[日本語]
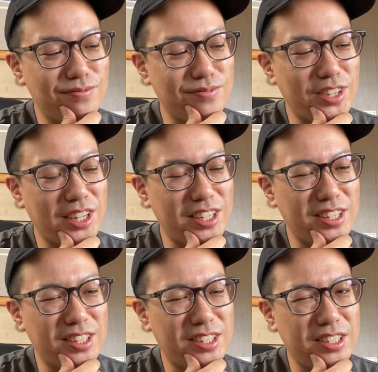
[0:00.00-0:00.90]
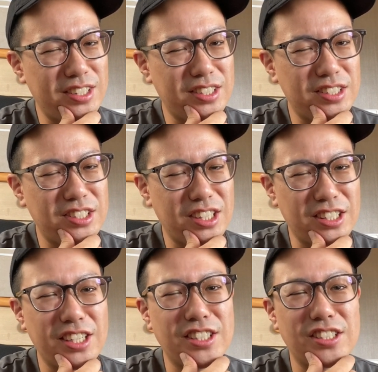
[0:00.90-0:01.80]
うん、まあ、しゃあ
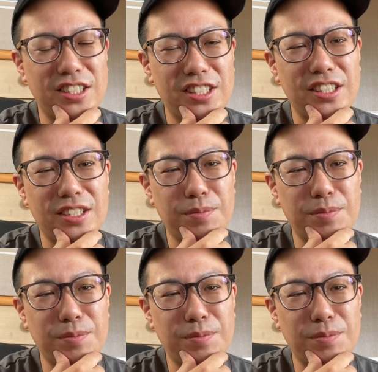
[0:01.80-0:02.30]
ないですかね。